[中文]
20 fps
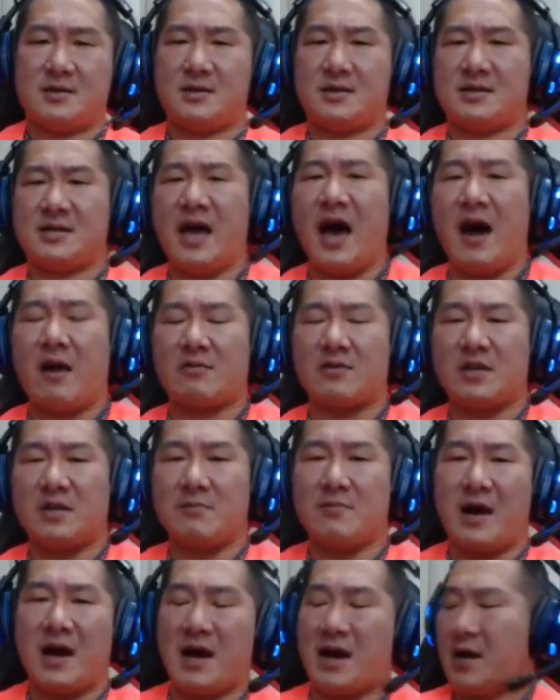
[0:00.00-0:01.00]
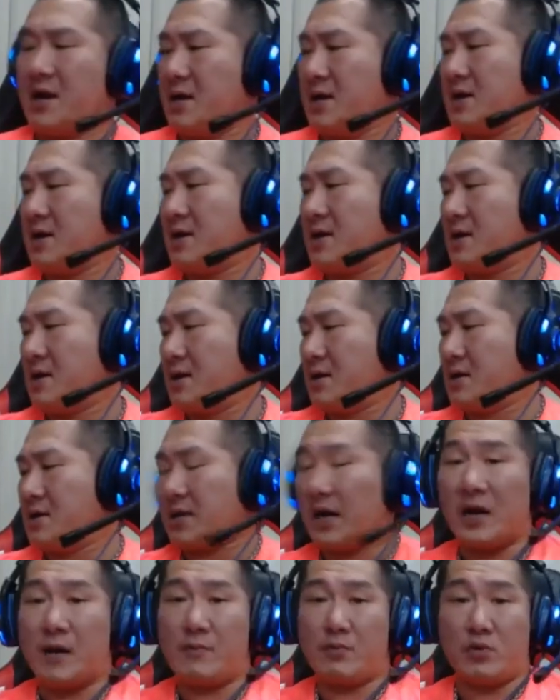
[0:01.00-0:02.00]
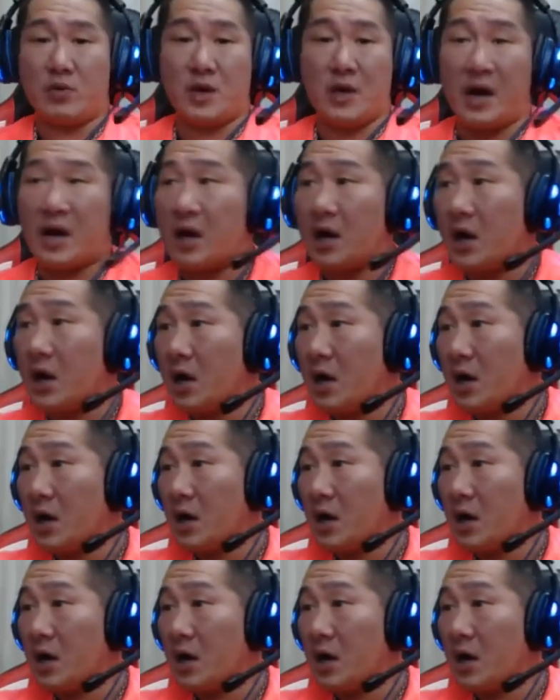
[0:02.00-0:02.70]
操你妈，当然不一样啊，